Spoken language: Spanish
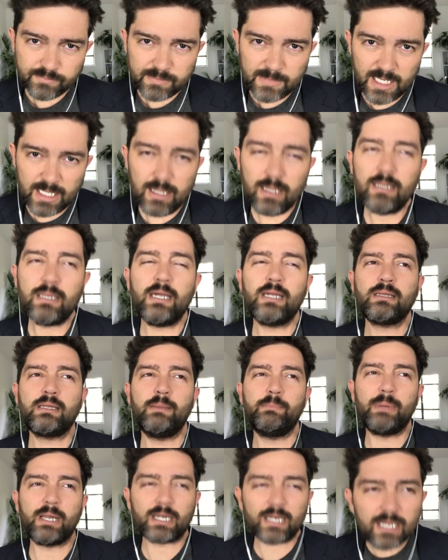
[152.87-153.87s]
Y dice,
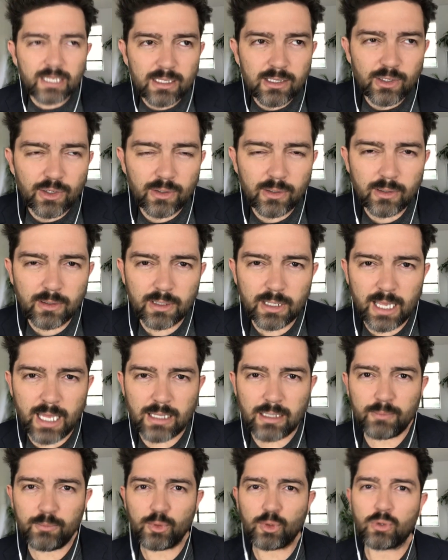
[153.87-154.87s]
este perrito, ¿qué
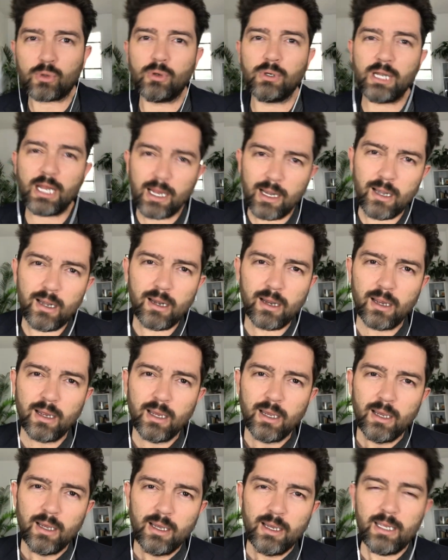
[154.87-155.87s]
hacemos con él?
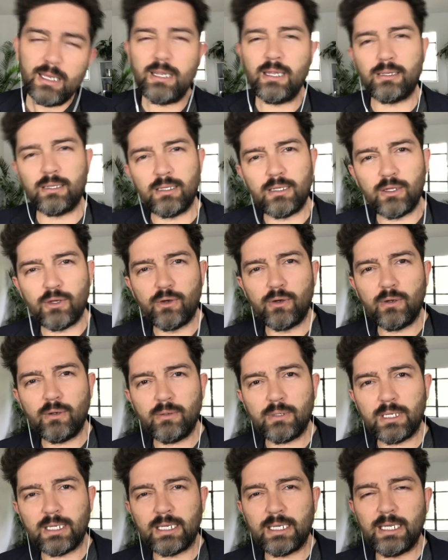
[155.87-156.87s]
Y
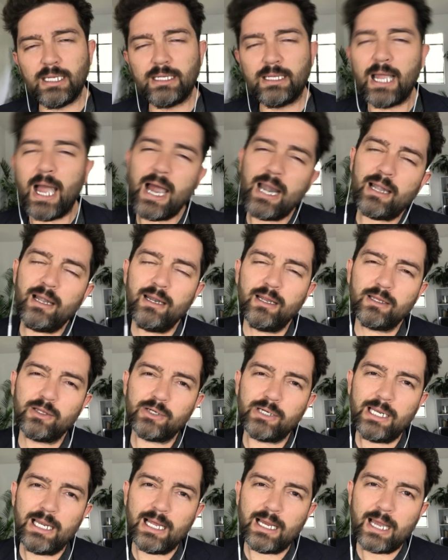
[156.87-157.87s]
decidió quitarle
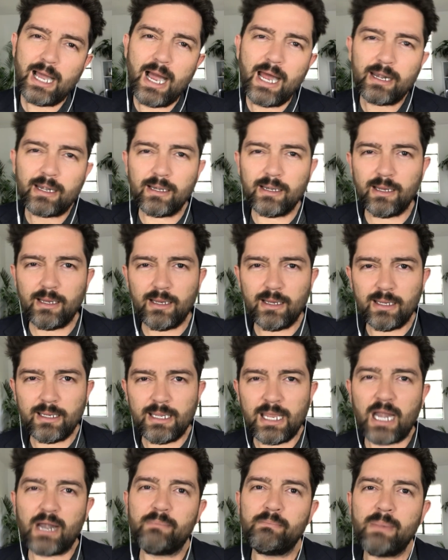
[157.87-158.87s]
toda la carne
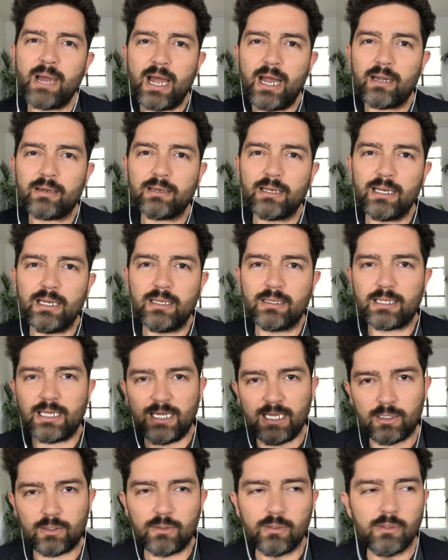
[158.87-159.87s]
y armar el
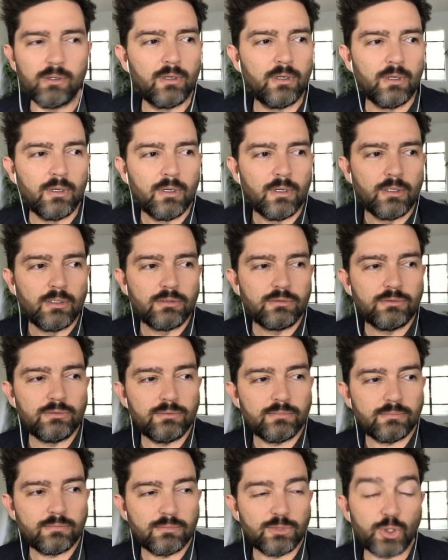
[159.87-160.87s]
esqueleto
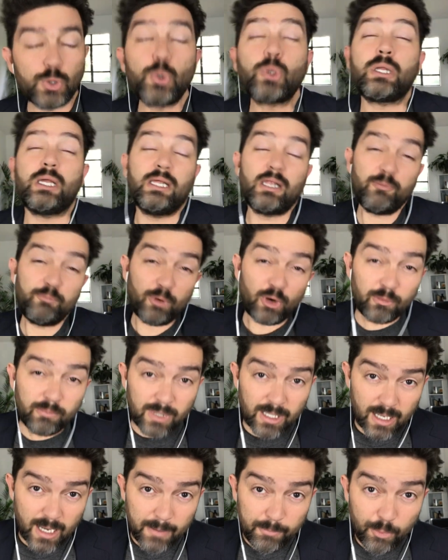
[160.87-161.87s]
no sé ustedes, pero en
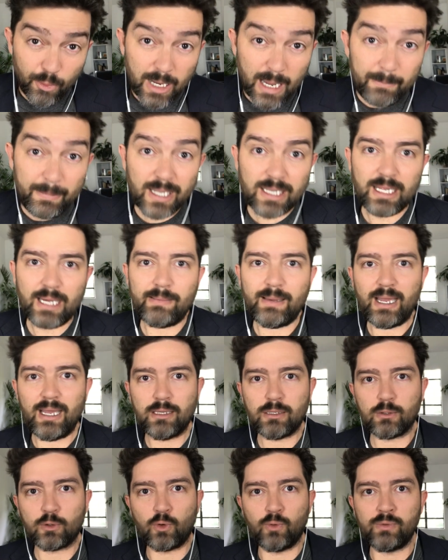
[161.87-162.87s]
mi época pasaba
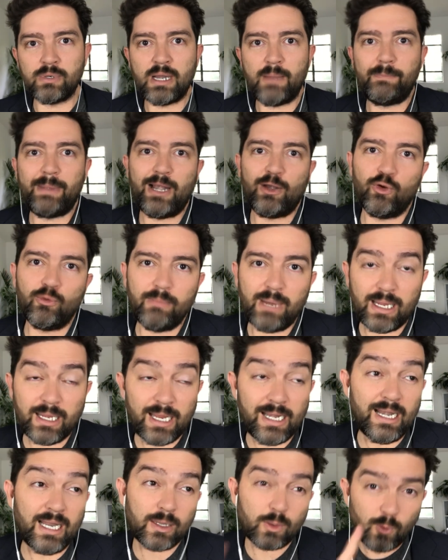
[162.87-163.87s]
eso con una paloma y
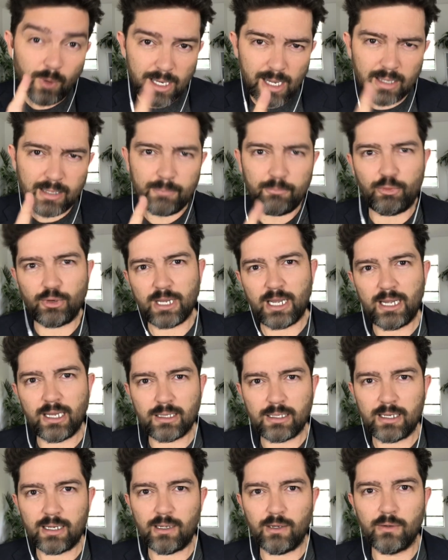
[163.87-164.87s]
en la escuela te ponían a
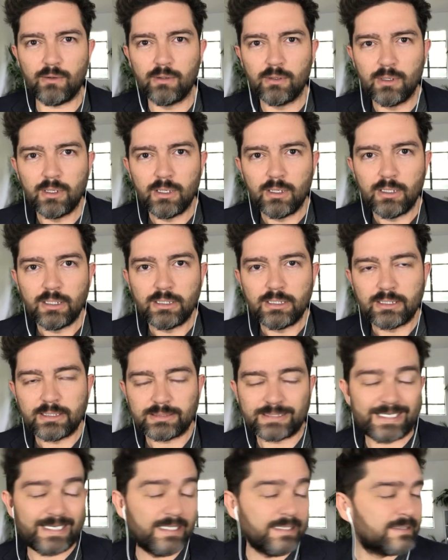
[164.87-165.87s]
hacerlo.
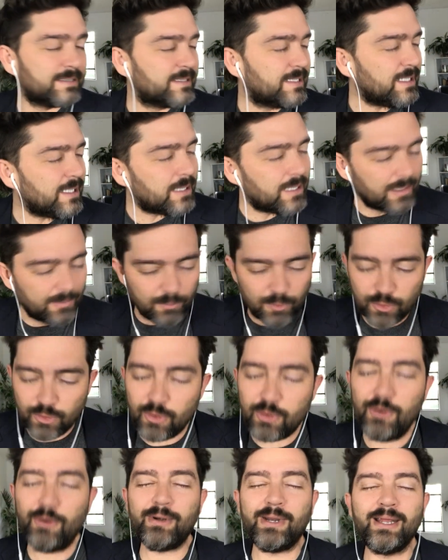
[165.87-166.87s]
Tristísimo, yo
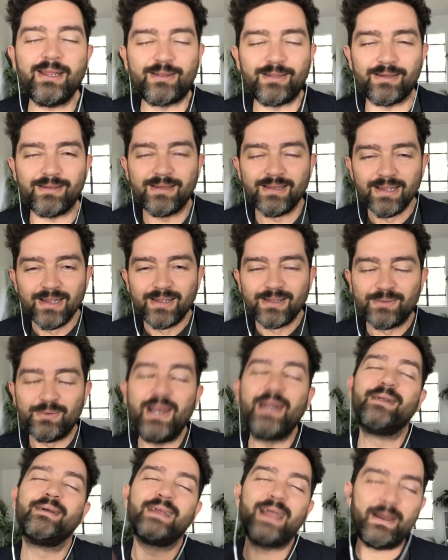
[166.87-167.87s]
lloré todo.
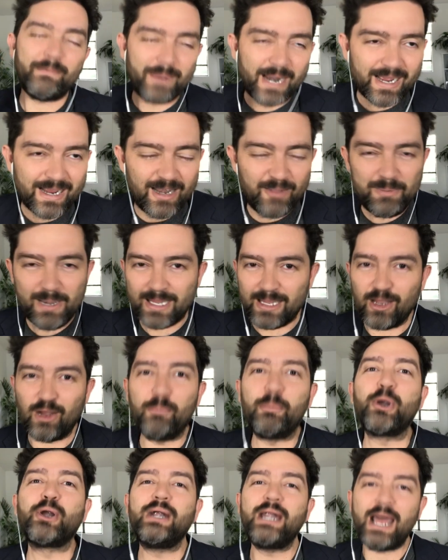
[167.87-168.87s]
Bueno, ya, ¿para qué les platico?
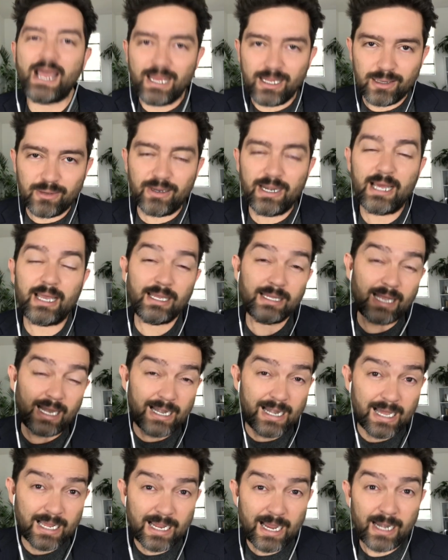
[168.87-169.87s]
Pero era eso, era quitarle
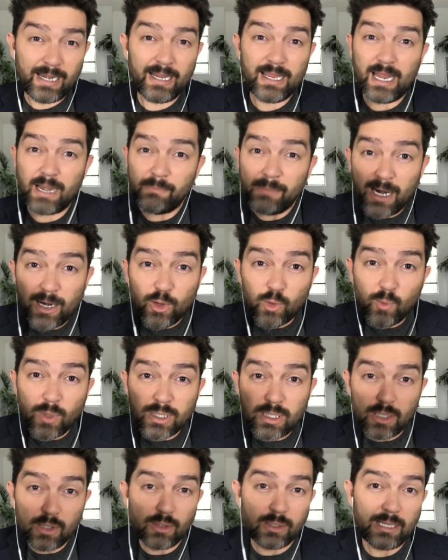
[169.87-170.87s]
la carne y armar los
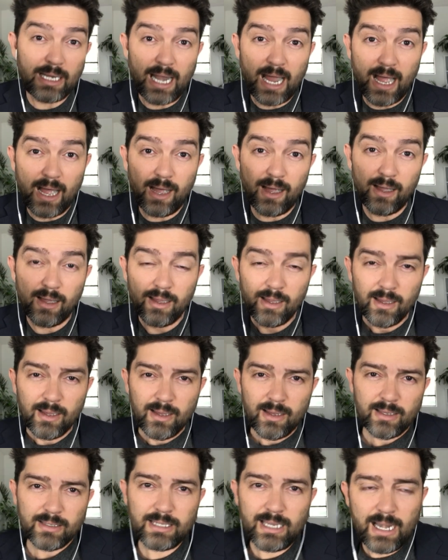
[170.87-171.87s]
huesitos de la,
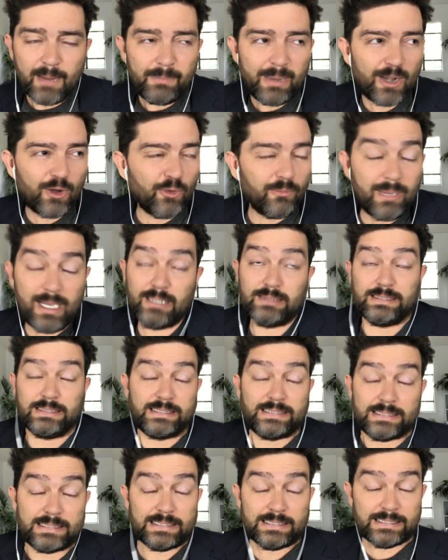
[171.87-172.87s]
de la paloma.
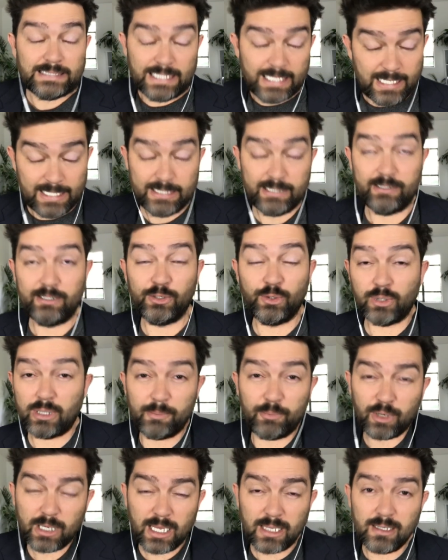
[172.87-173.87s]
Ah, no sé
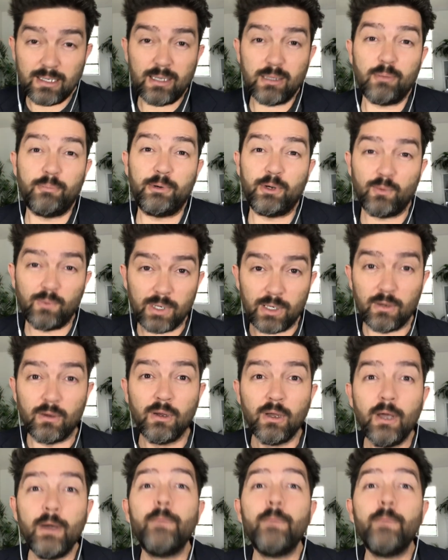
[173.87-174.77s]
por qué hacen eso, pero bueno.